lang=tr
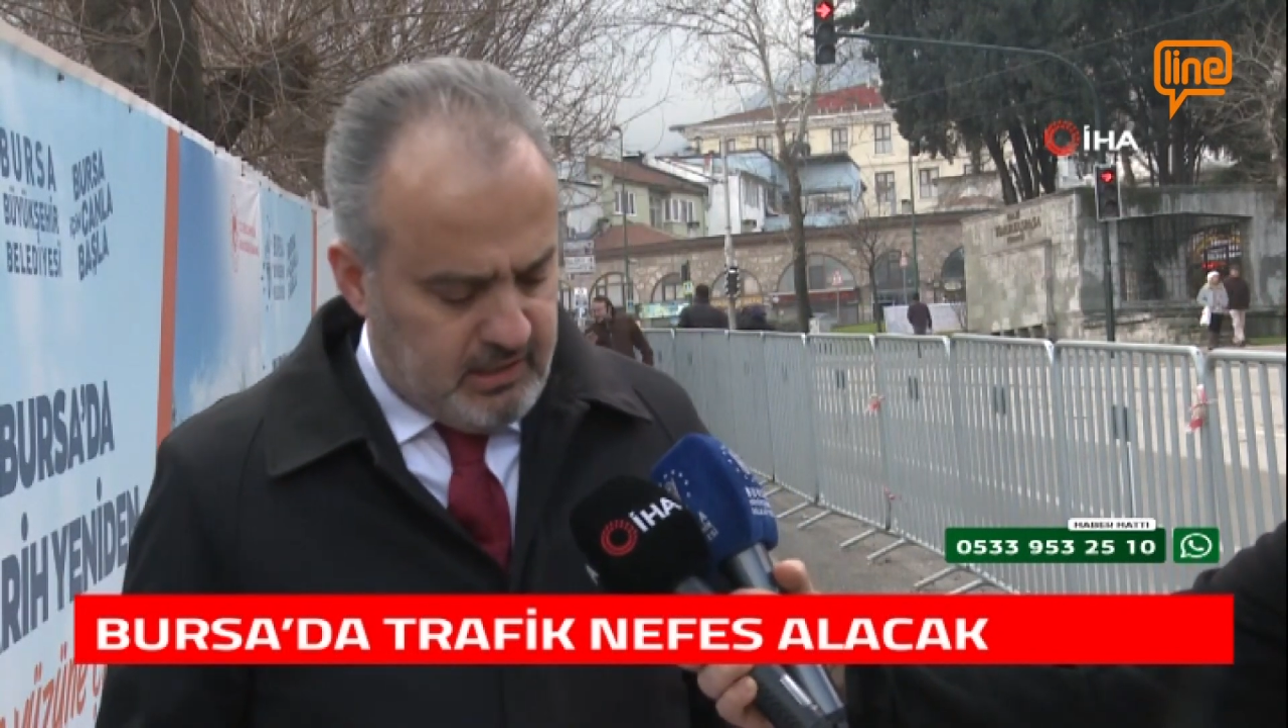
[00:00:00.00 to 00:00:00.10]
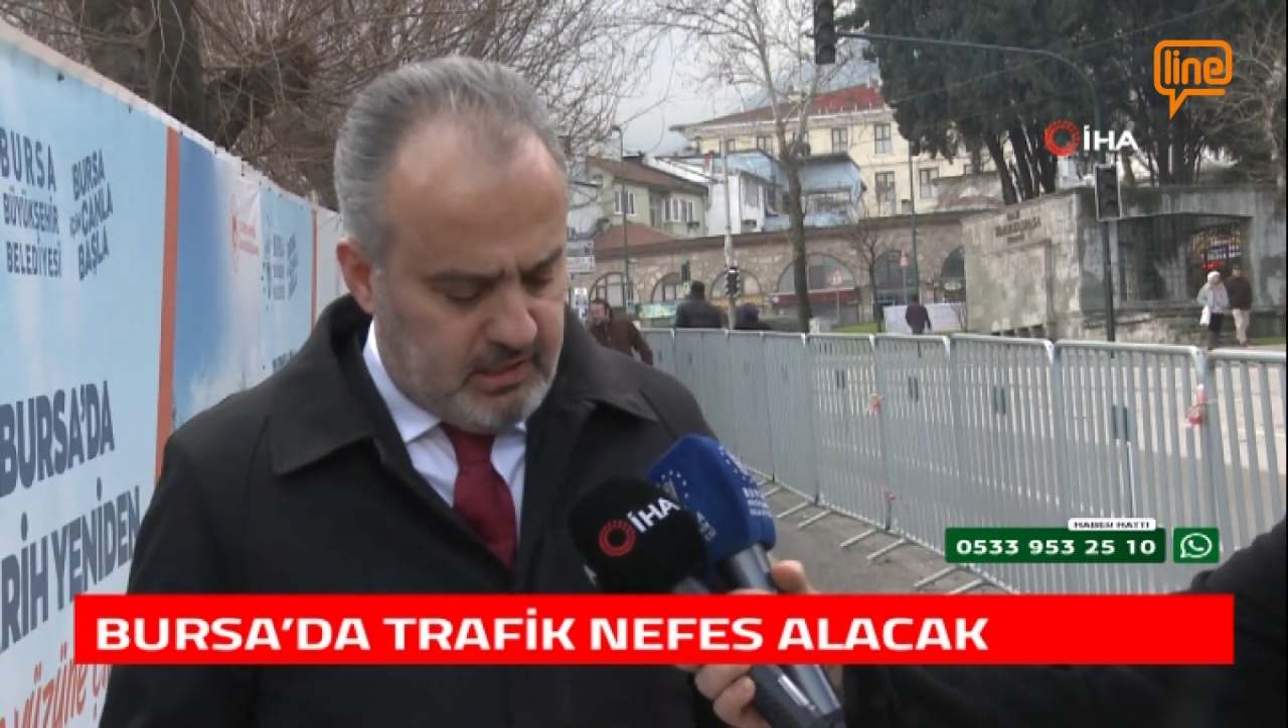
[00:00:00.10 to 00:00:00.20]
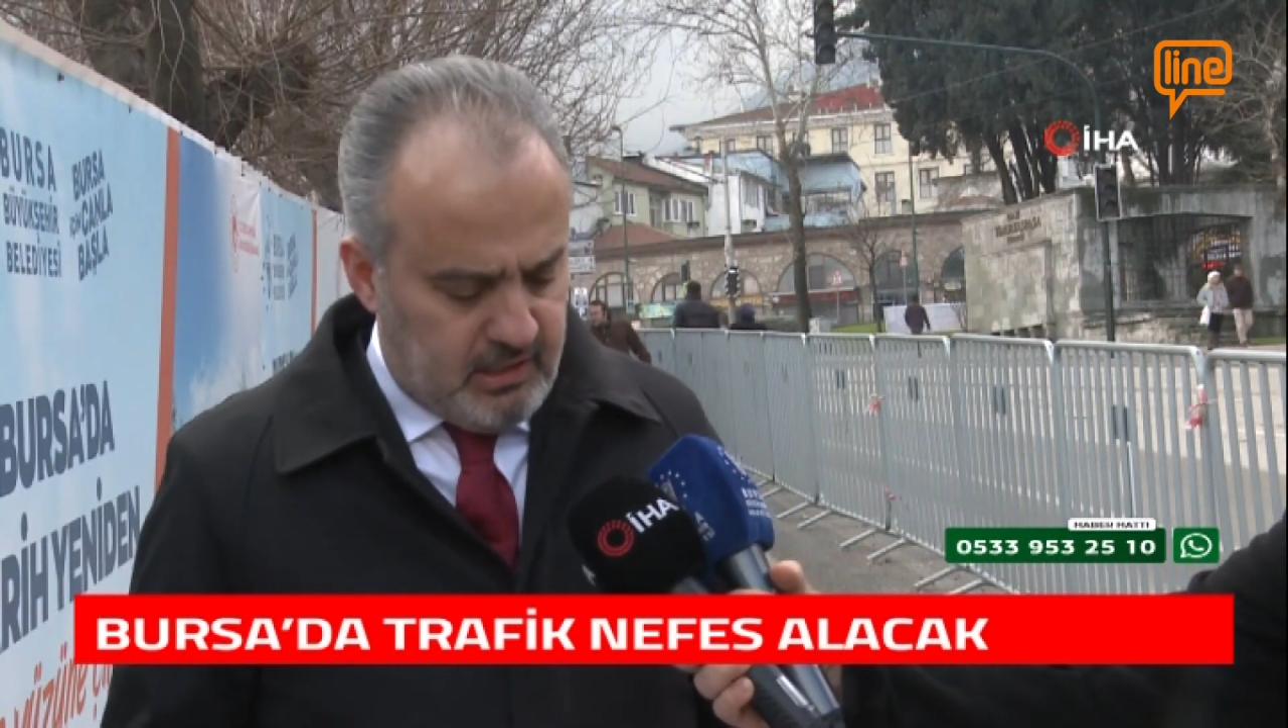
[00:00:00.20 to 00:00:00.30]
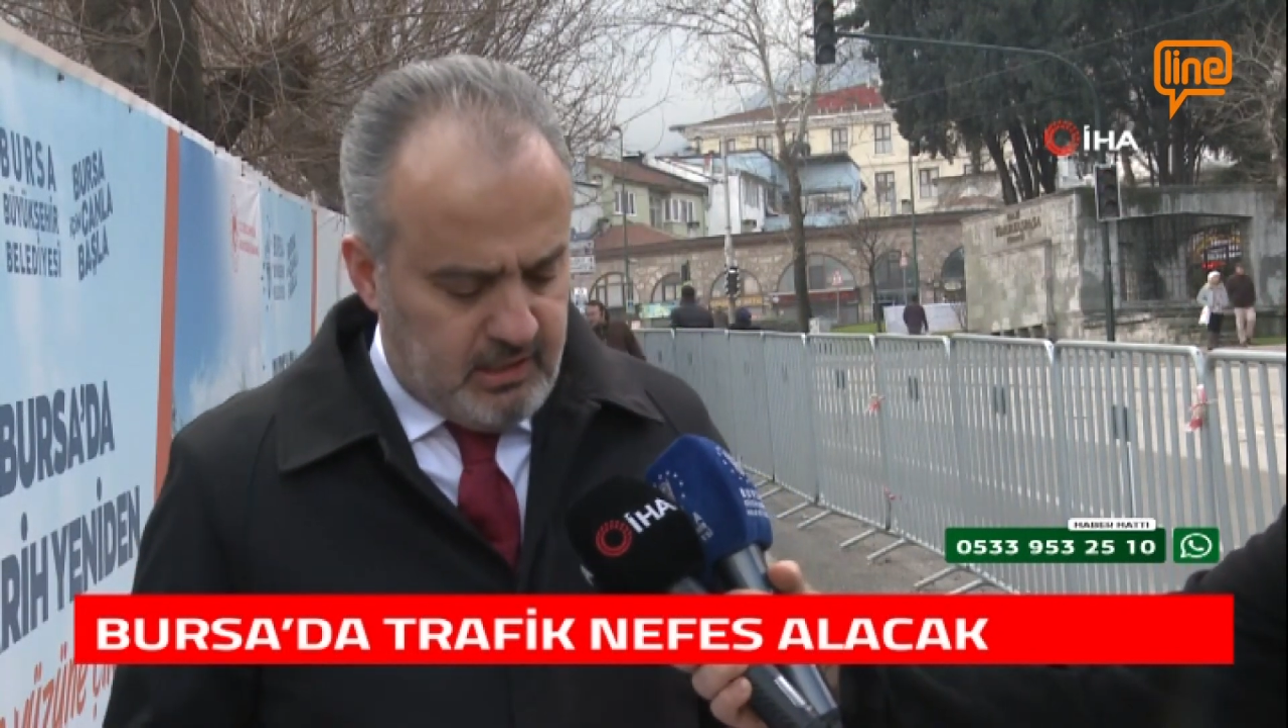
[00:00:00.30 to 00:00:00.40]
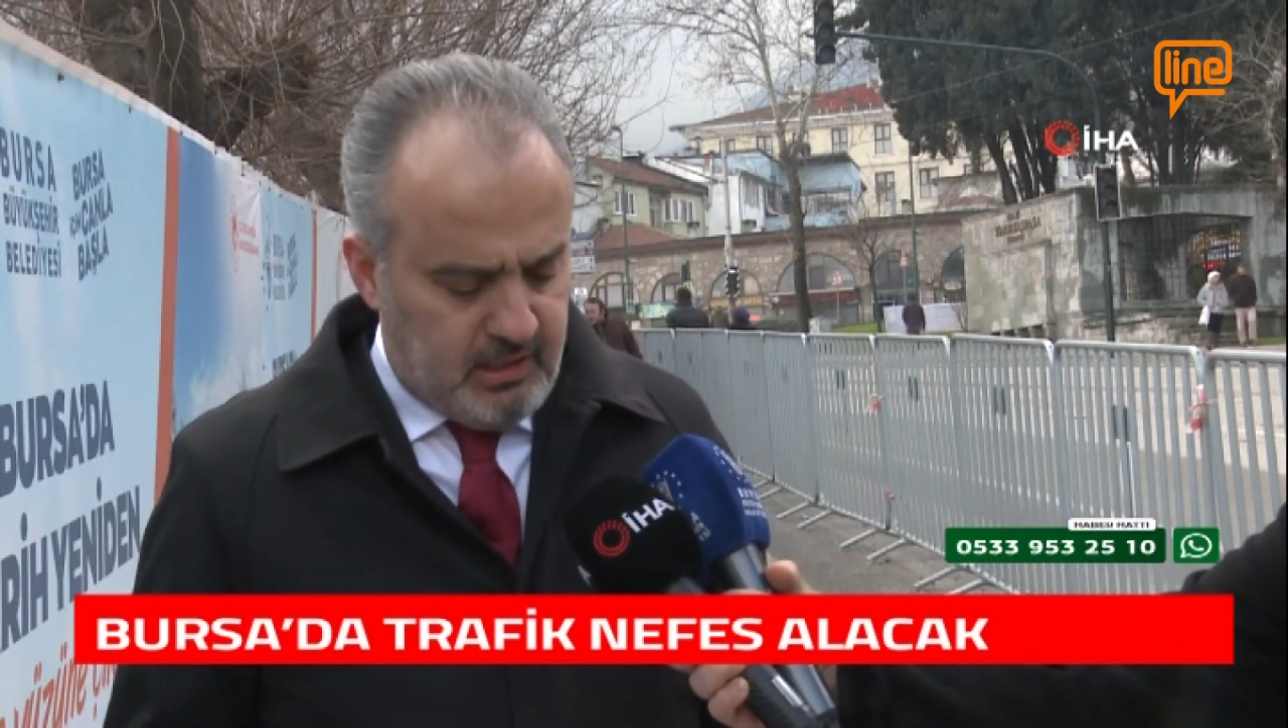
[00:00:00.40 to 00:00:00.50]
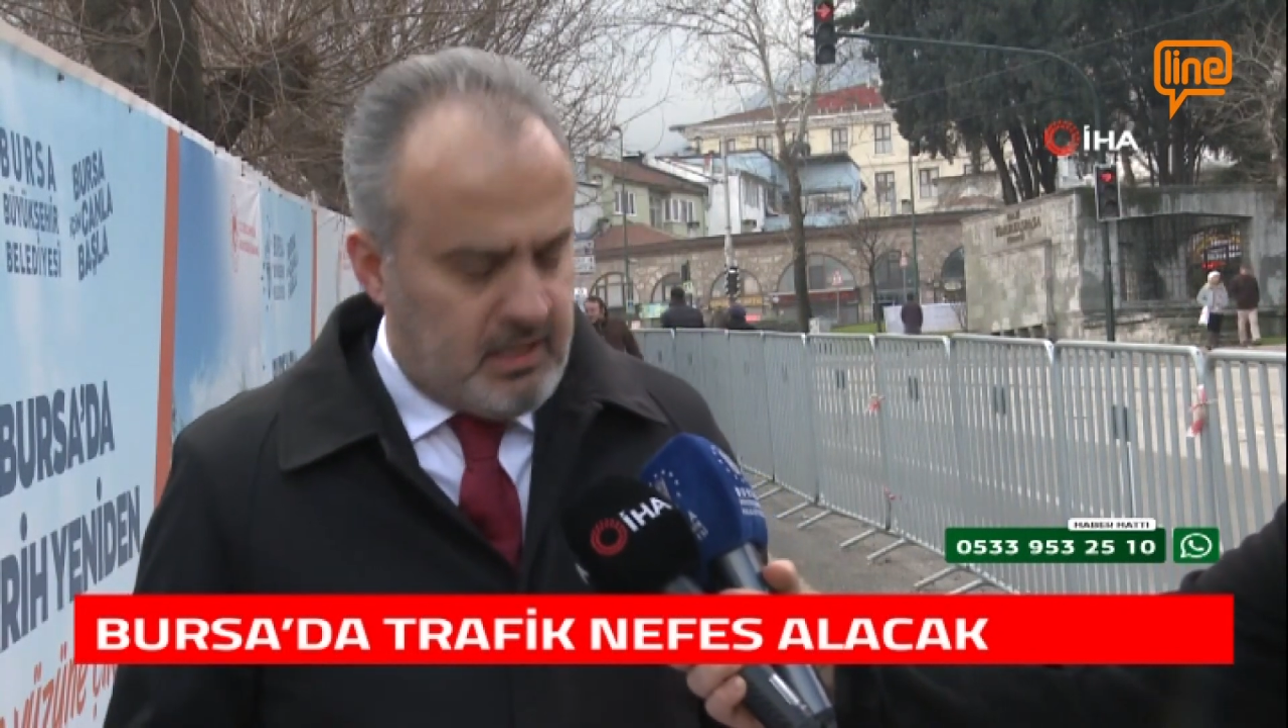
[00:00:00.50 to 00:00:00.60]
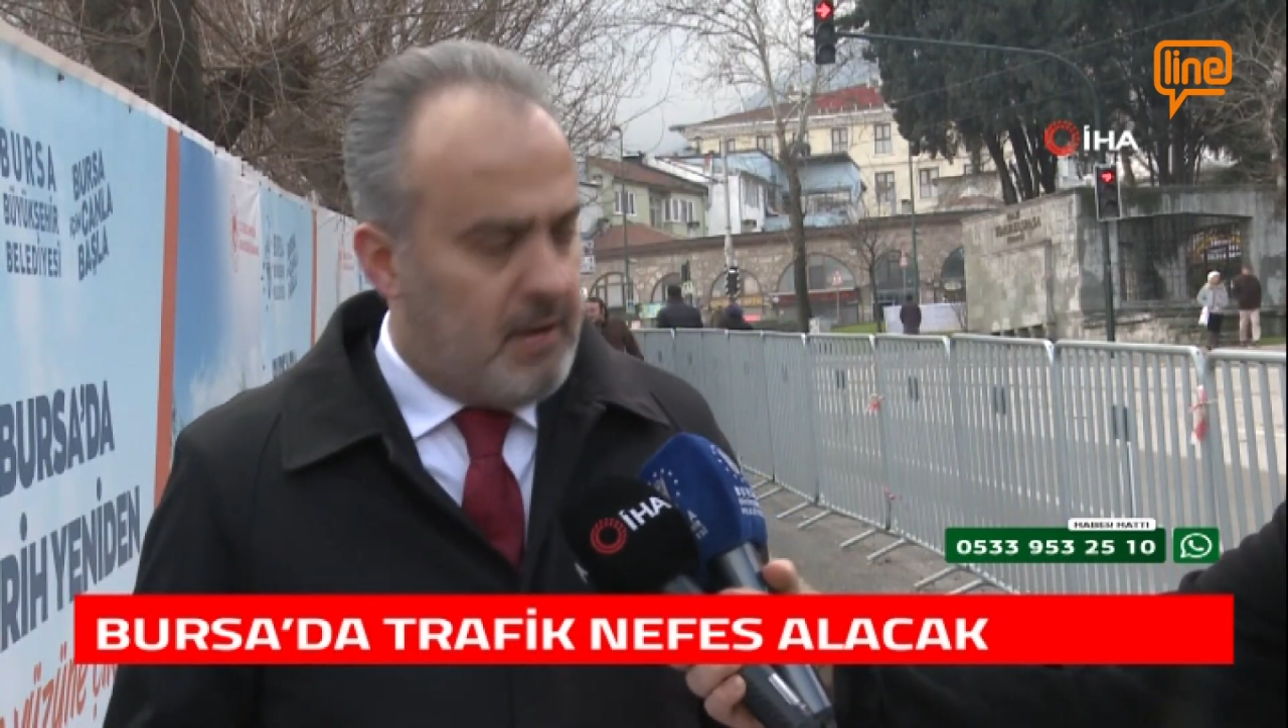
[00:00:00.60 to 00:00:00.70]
e,